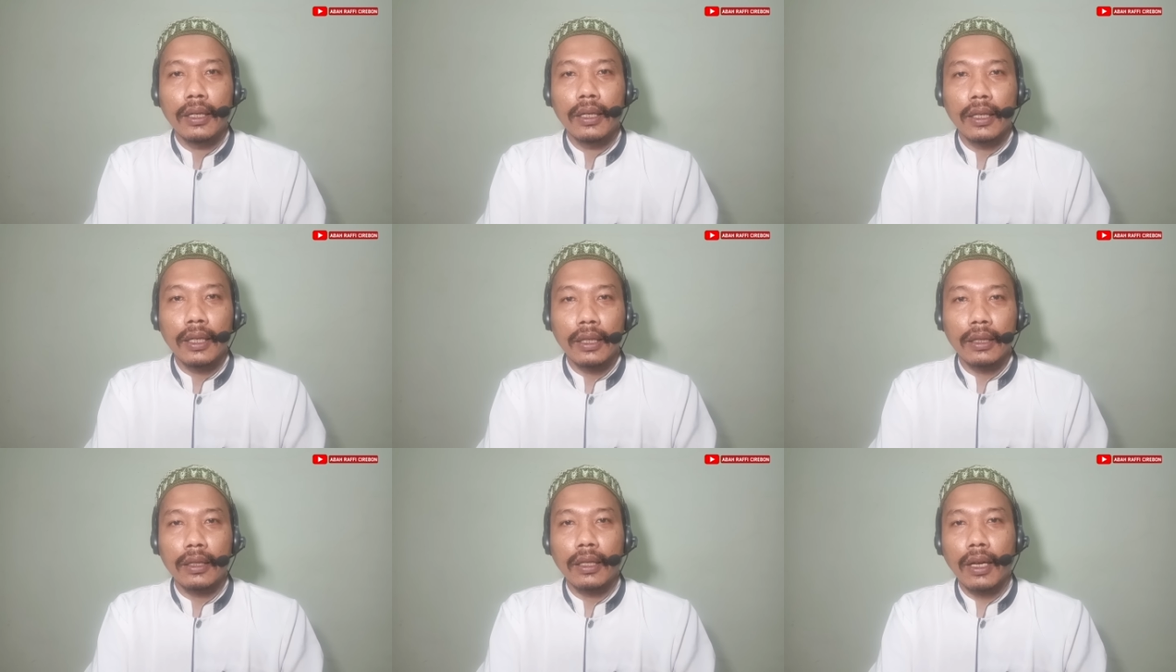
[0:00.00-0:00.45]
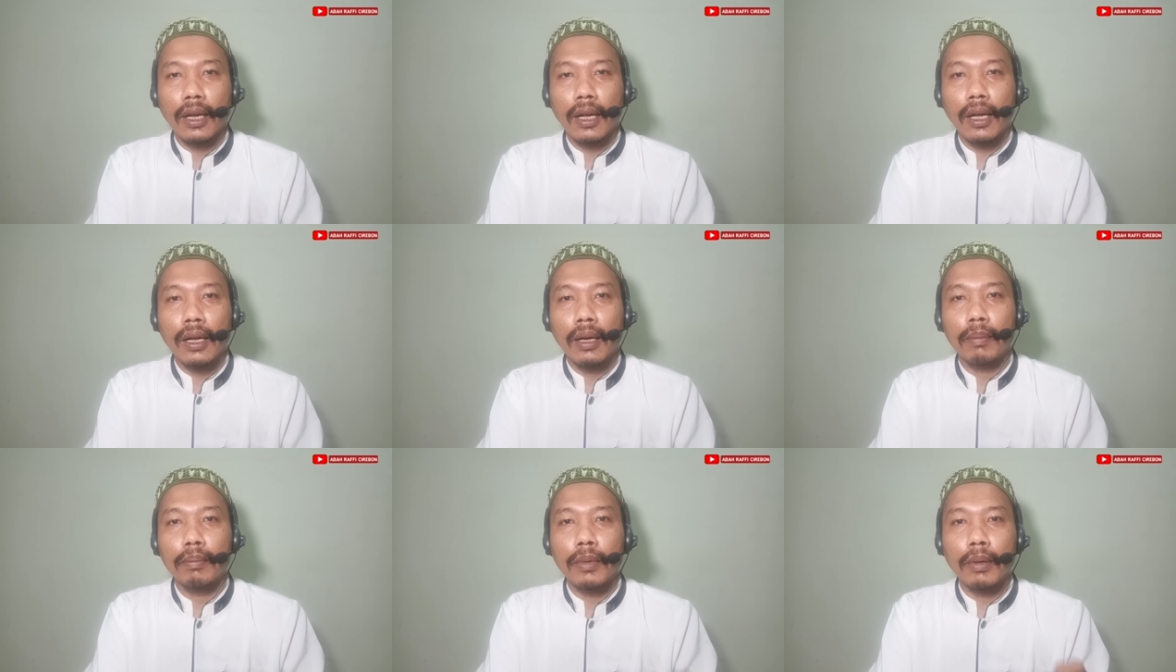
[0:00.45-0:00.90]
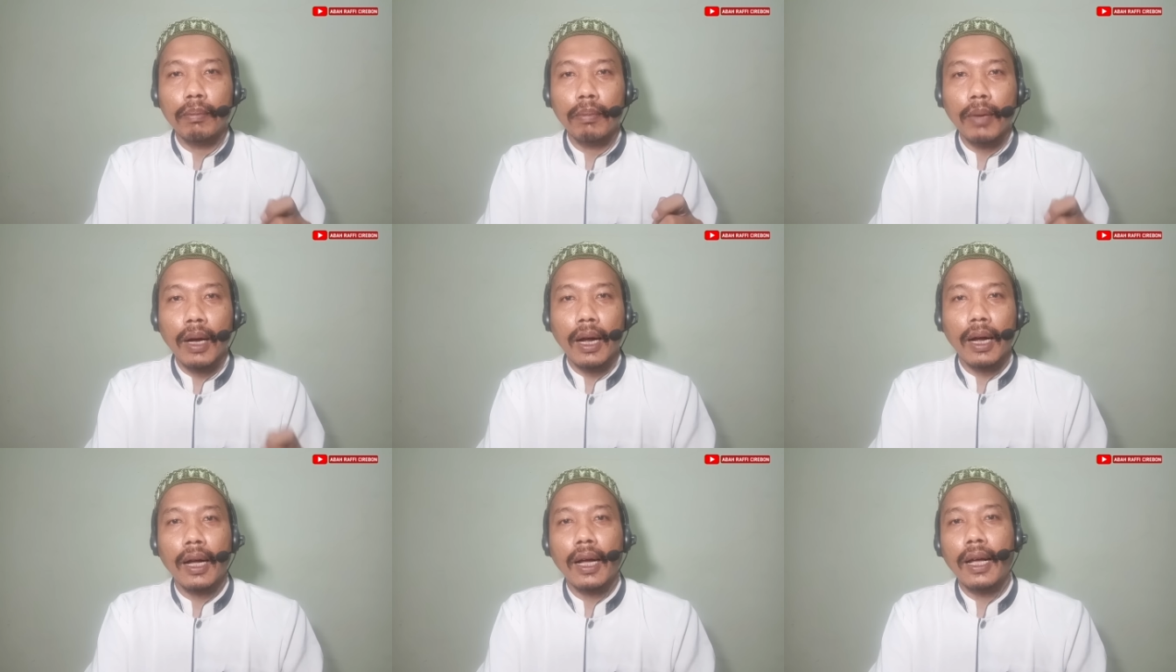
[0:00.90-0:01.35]
Kita
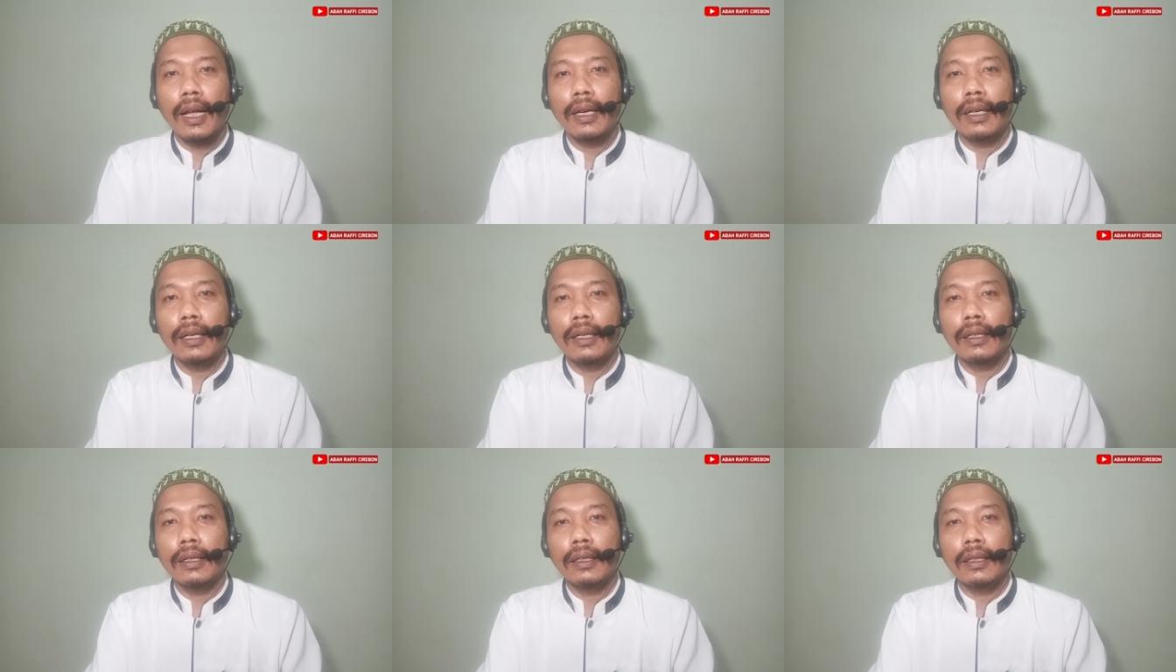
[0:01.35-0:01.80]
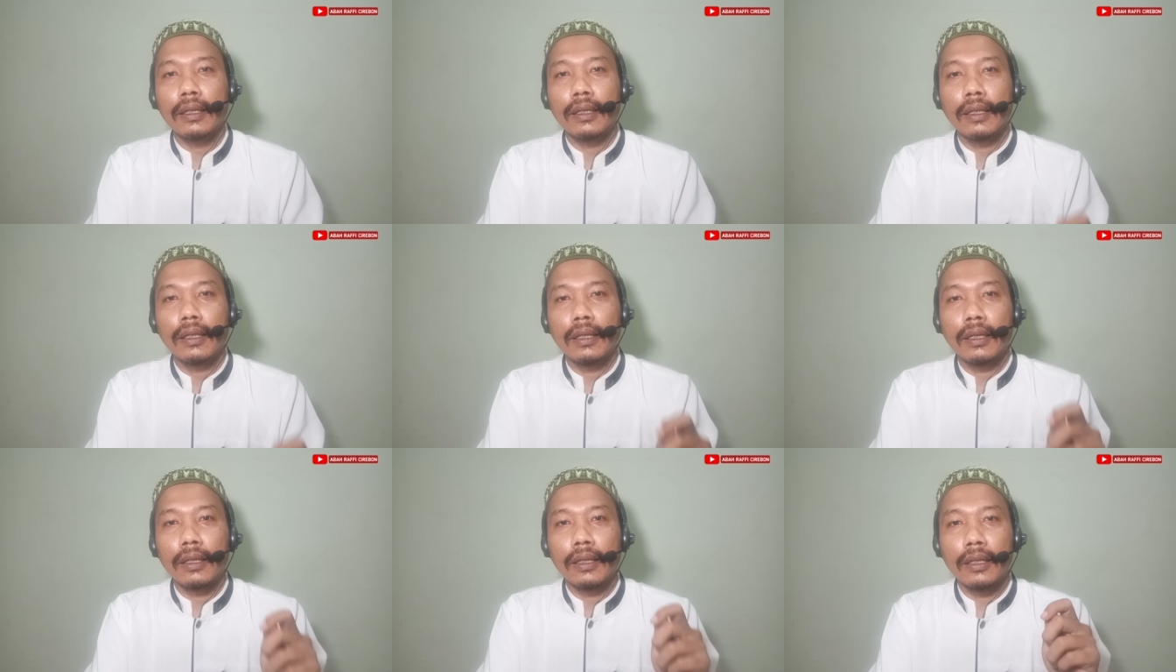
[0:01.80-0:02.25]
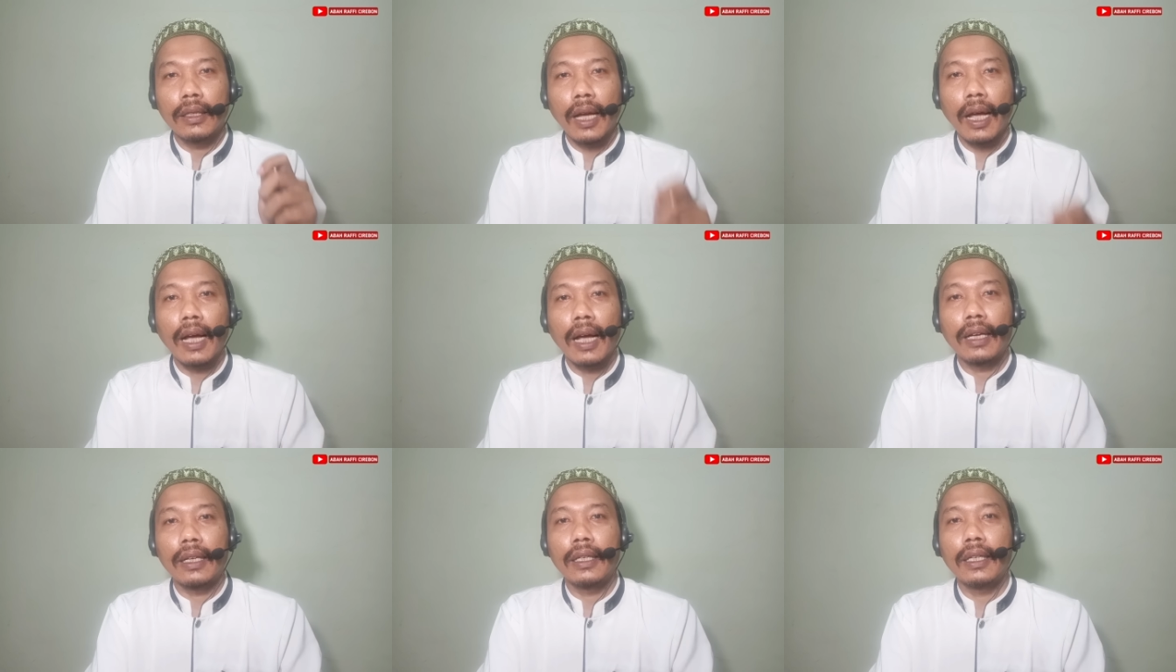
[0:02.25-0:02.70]
memakan
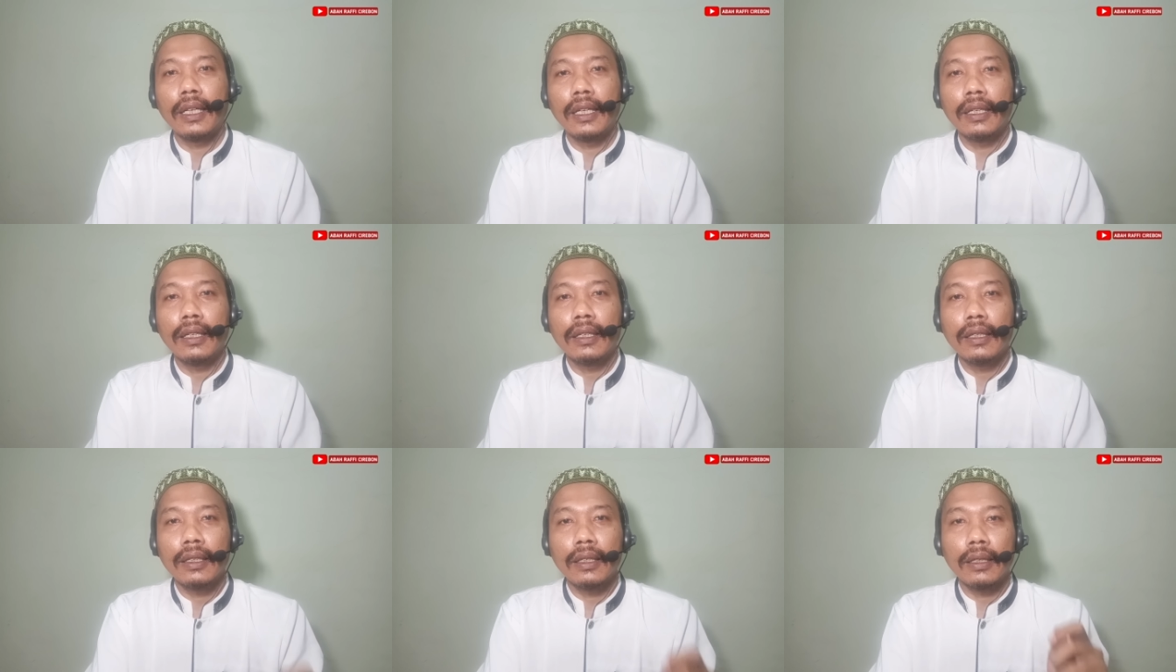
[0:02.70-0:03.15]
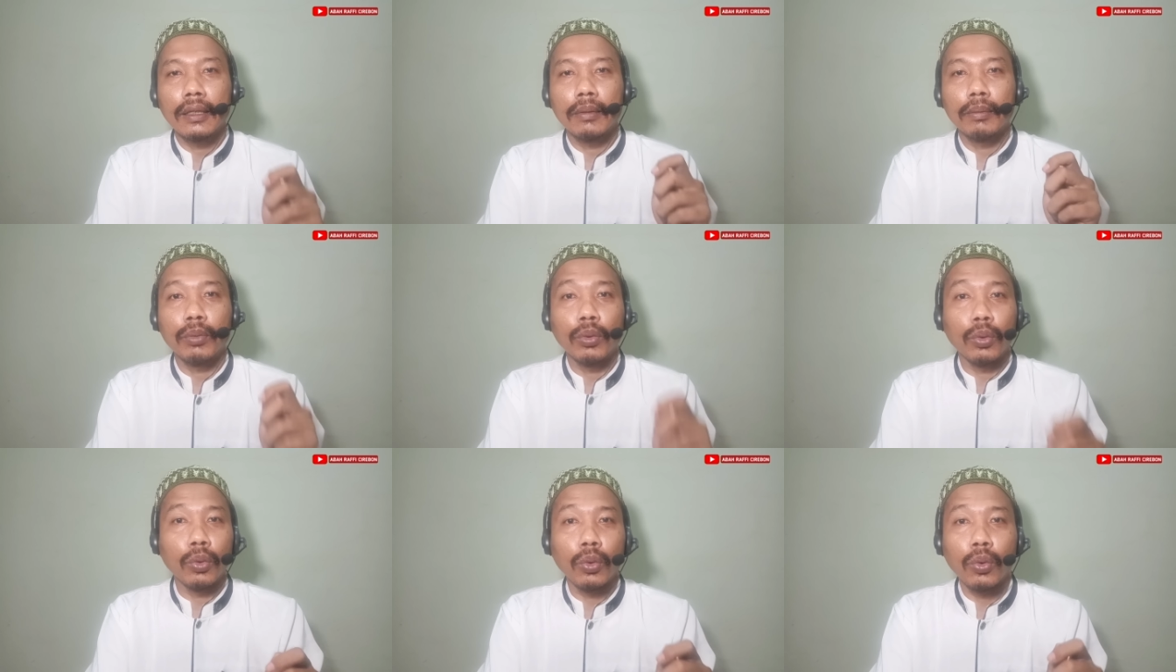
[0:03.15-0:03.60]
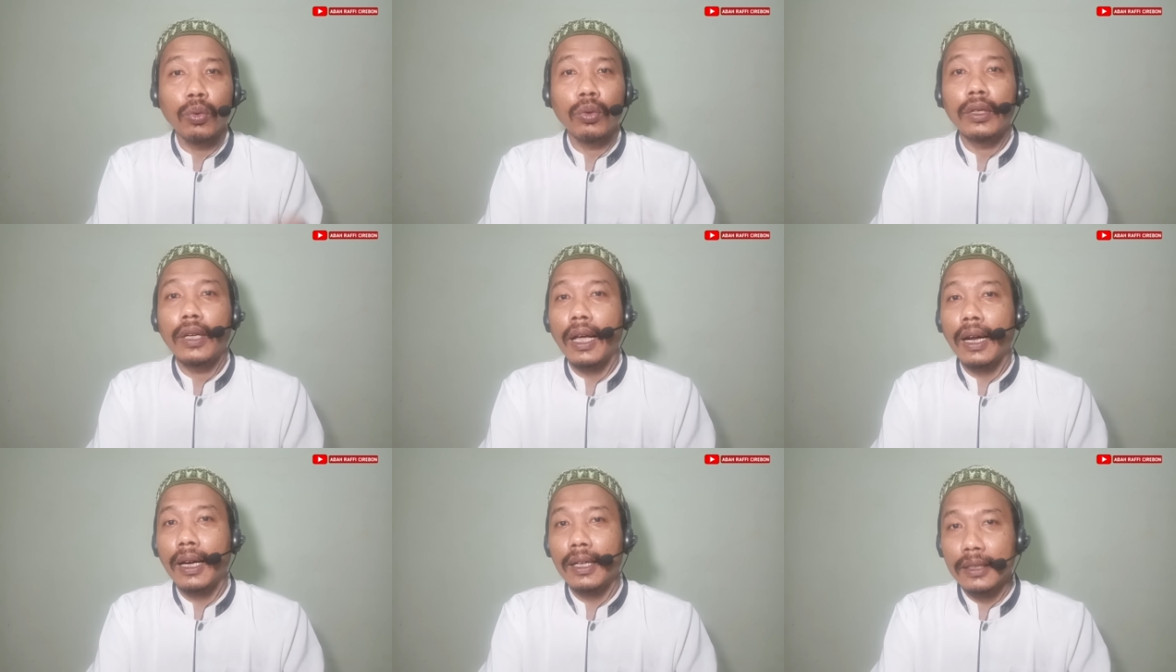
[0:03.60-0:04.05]
daging burung
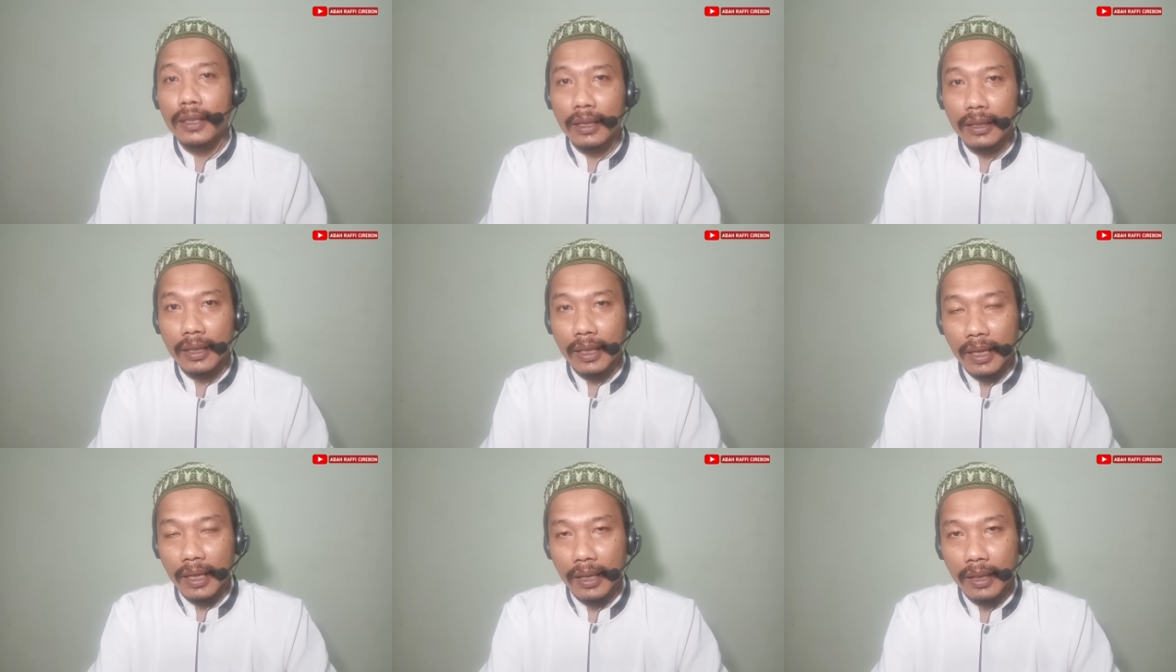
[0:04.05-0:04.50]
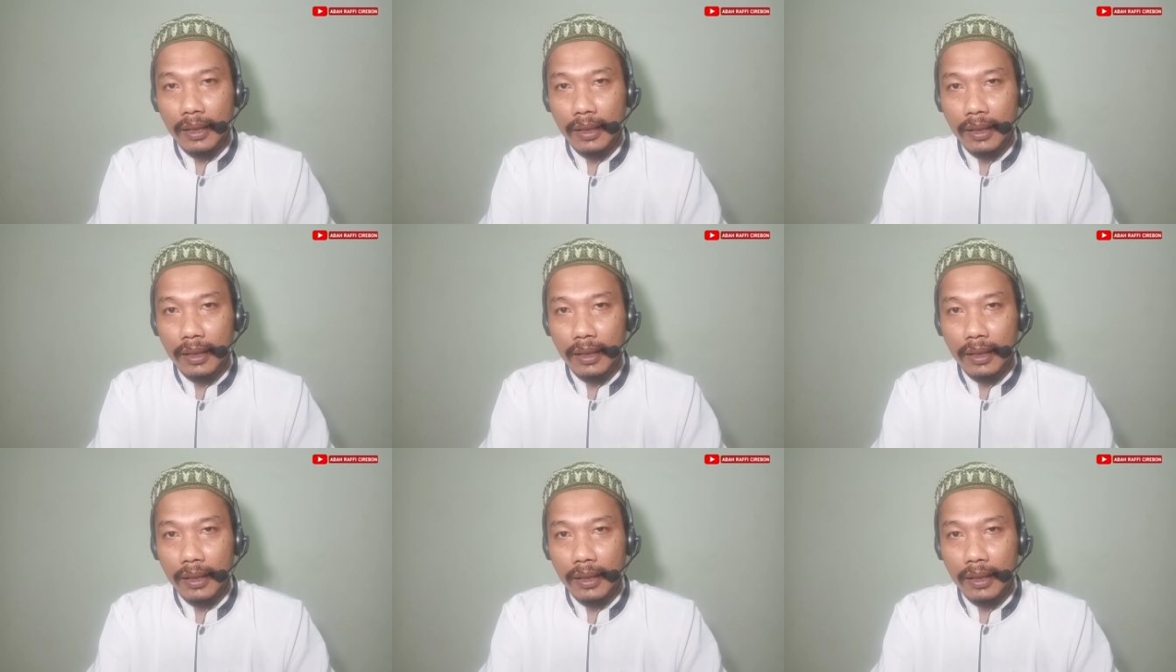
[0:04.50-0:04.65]
darah saja.